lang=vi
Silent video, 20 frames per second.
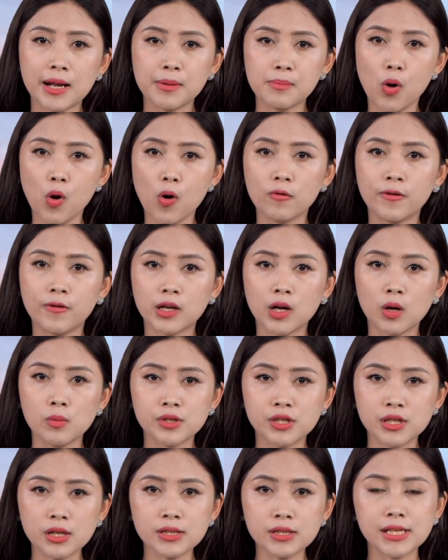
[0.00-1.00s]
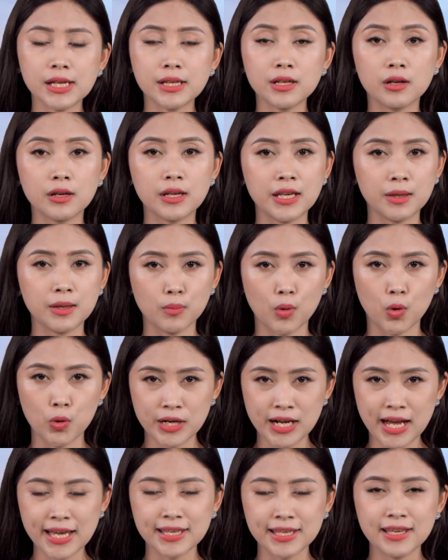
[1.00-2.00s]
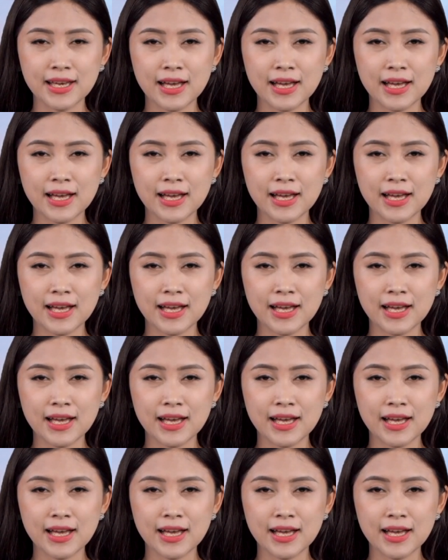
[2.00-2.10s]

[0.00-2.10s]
bộ và công chức sẽ được nghỉ 4 ngày,